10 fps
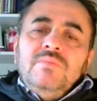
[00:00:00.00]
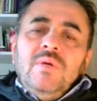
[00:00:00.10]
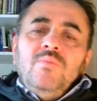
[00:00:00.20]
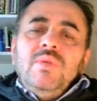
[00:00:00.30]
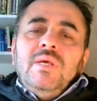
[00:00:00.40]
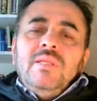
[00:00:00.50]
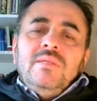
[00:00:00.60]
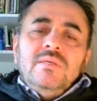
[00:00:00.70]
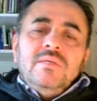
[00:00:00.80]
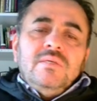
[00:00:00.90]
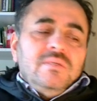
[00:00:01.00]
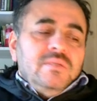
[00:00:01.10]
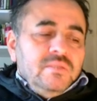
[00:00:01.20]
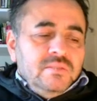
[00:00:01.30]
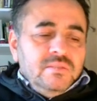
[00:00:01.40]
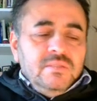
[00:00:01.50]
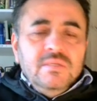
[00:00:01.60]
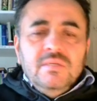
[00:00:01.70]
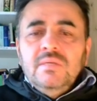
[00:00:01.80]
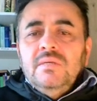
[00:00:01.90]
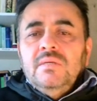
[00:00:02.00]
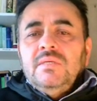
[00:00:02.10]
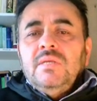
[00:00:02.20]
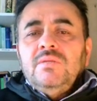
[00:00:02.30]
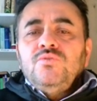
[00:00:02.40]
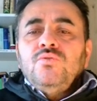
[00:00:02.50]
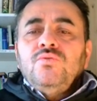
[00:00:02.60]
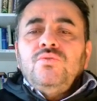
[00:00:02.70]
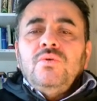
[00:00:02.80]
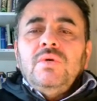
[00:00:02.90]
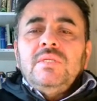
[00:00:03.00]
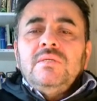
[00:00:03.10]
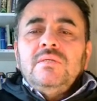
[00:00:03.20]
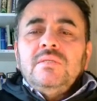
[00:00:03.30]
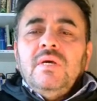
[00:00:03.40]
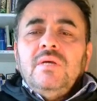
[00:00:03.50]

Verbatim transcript: ya Bilal e, yanlış okuyor. Hani daha